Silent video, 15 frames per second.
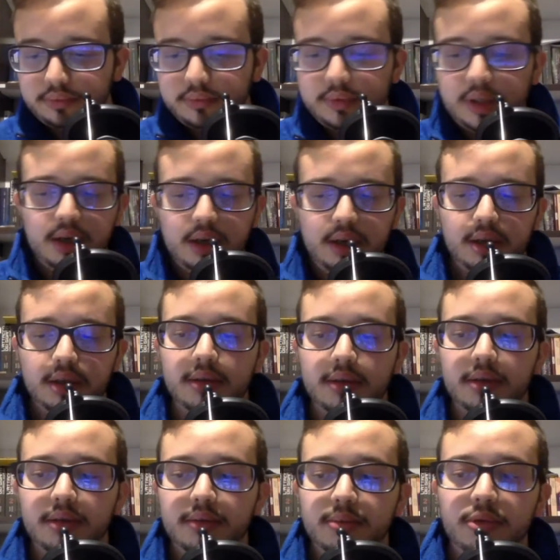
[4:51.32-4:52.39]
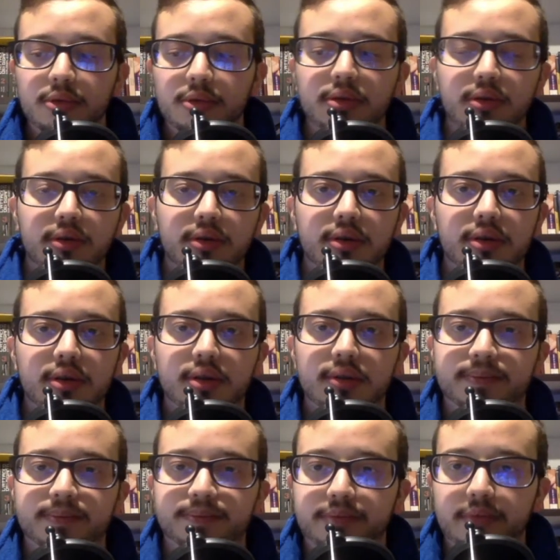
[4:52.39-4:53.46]
eh, molto,
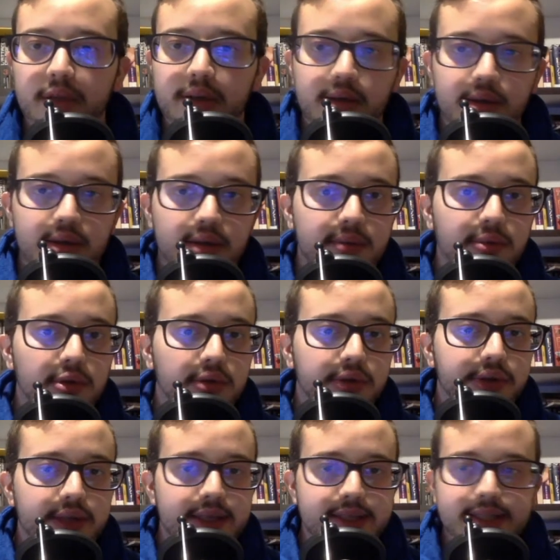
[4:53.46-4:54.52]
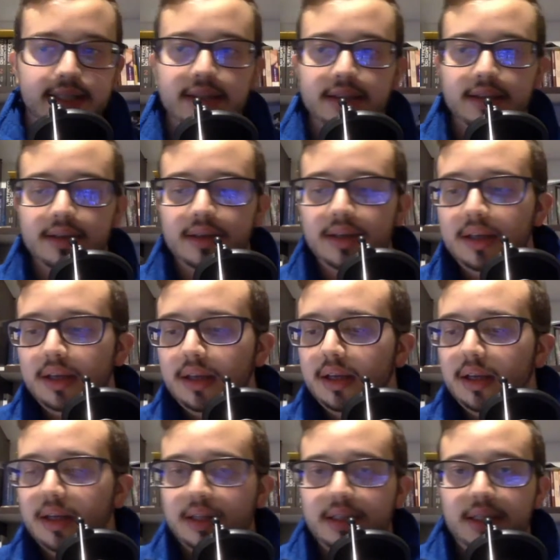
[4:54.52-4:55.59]
mh, mm, eh, molto interessante,
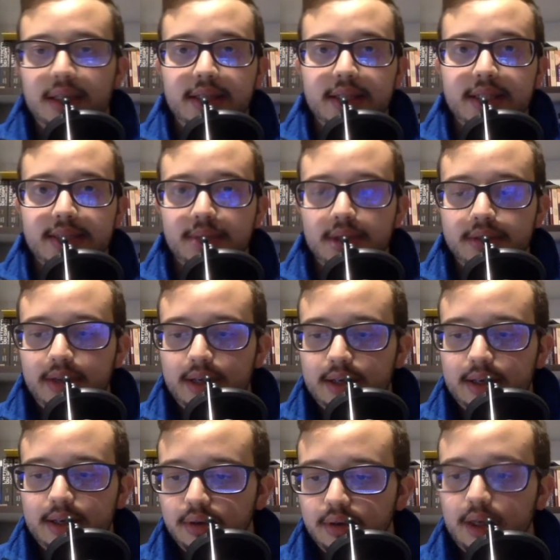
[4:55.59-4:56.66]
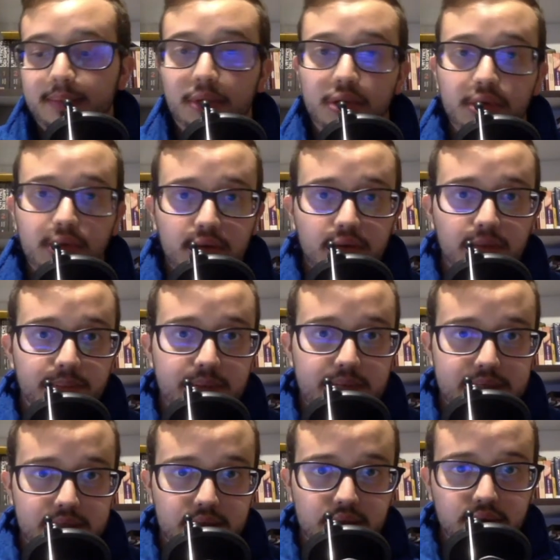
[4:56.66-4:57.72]
di altissimo livello, che è molto
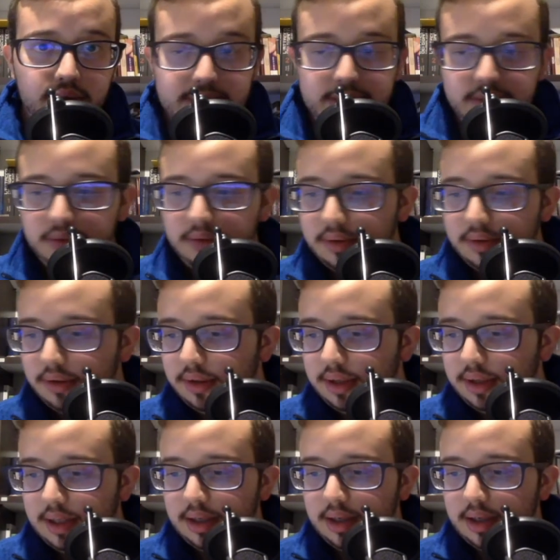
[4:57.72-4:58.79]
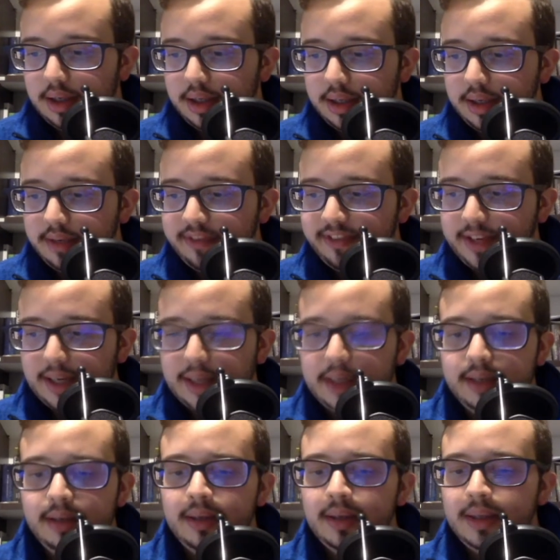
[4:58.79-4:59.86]
complesso, soprattutto eh, nel
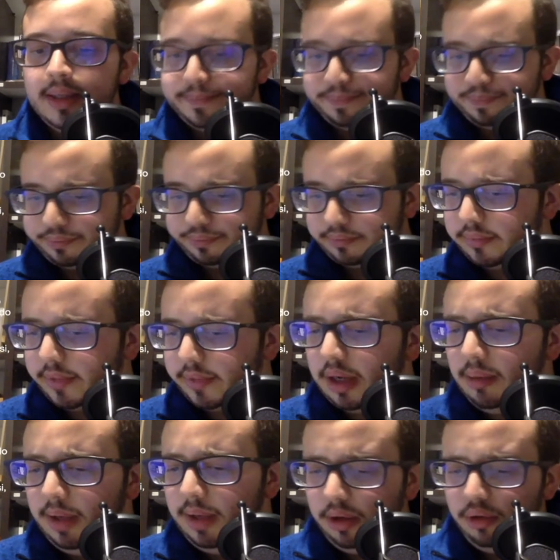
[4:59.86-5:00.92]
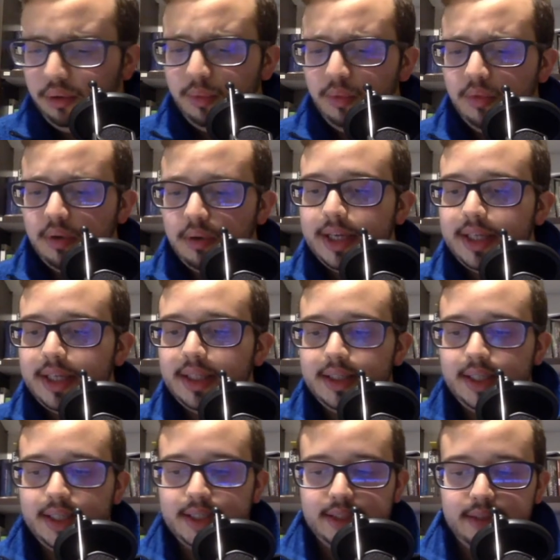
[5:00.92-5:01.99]
finale ma che comunque merita di
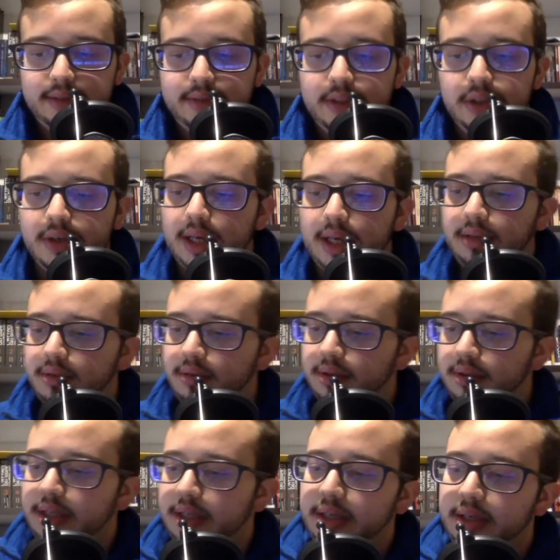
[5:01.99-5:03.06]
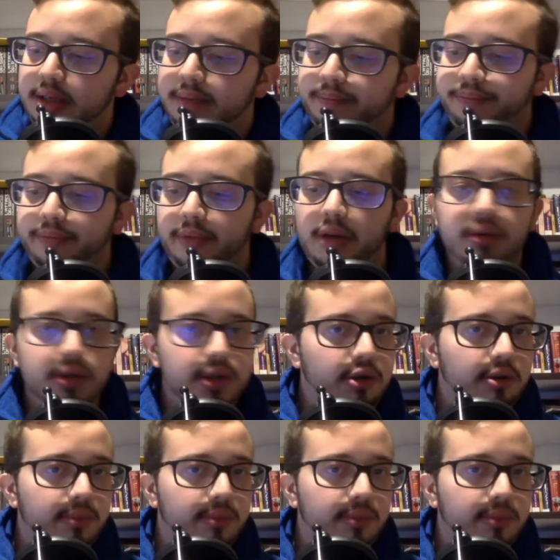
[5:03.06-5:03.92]
essere visionato, e, ehm, così come